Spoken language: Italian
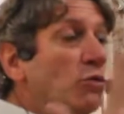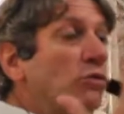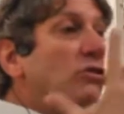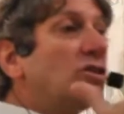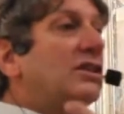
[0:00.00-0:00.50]

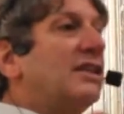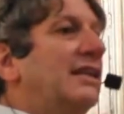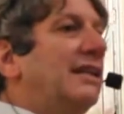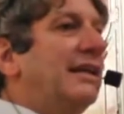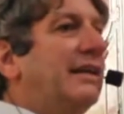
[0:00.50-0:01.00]
uno
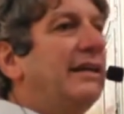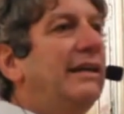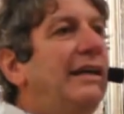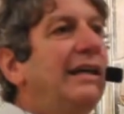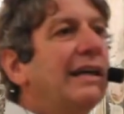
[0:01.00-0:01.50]
stile
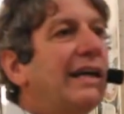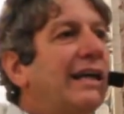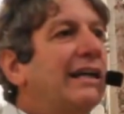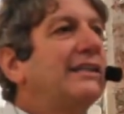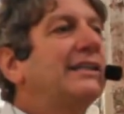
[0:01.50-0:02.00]
che
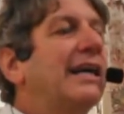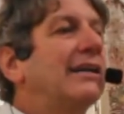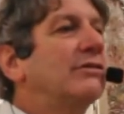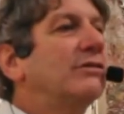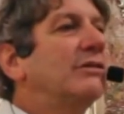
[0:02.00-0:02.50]
era
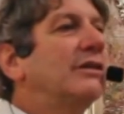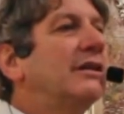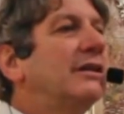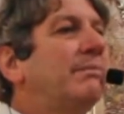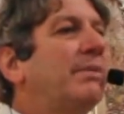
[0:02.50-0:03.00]
stato
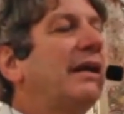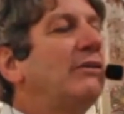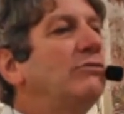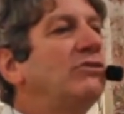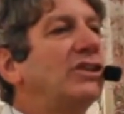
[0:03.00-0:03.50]
eh,
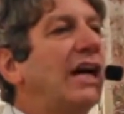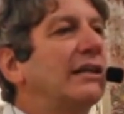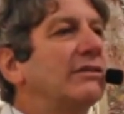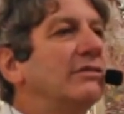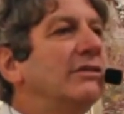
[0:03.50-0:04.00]

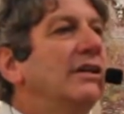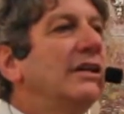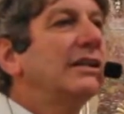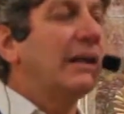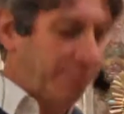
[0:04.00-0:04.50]
preannunciato
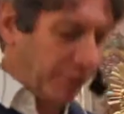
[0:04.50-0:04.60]
dal